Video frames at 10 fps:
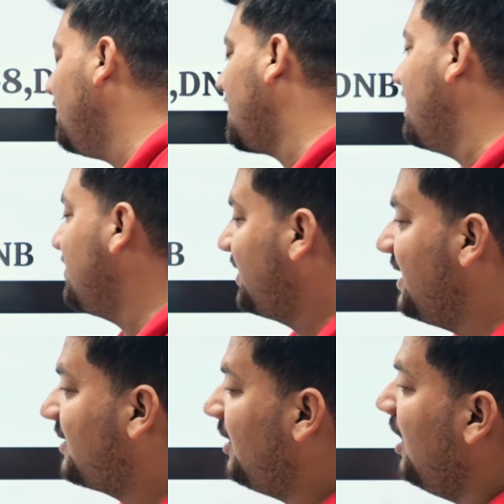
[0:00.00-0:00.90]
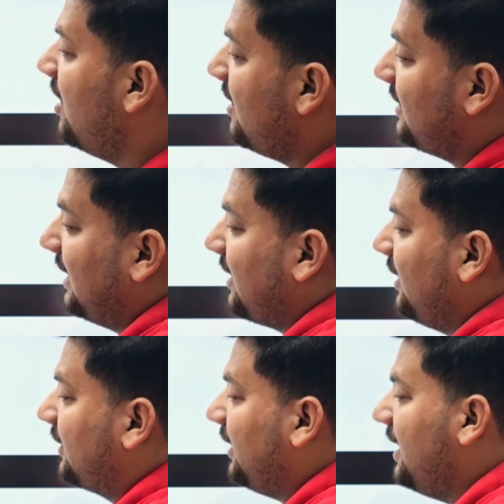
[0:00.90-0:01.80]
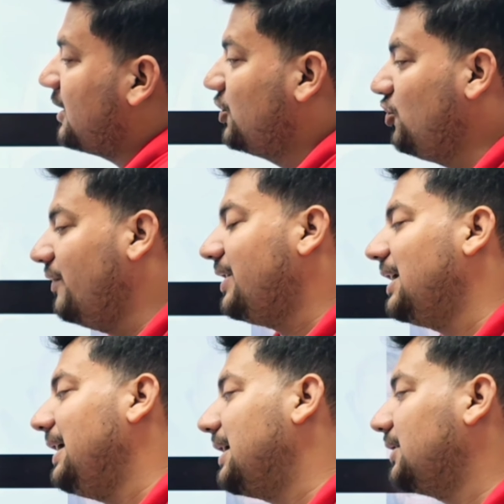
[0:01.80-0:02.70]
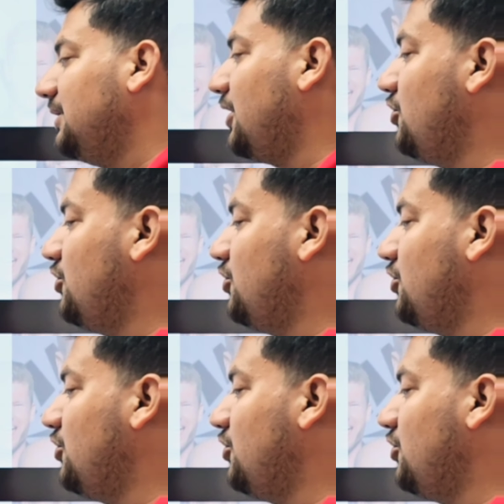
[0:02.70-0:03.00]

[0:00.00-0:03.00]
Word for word: पे एक मैच में तेईस रन रिसेंटली तेईस जीरो विकेट इकहत्तर